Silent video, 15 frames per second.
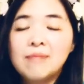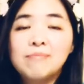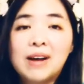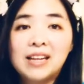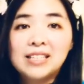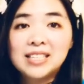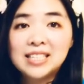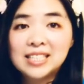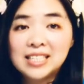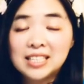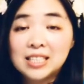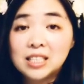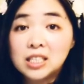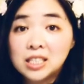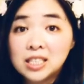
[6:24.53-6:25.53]
把自
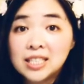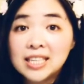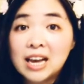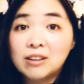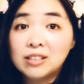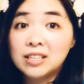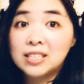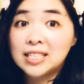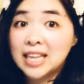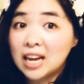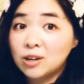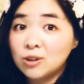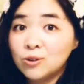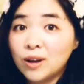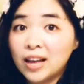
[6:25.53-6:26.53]
己制造的
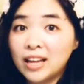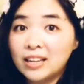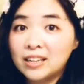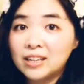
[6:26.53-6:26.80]
脏乱、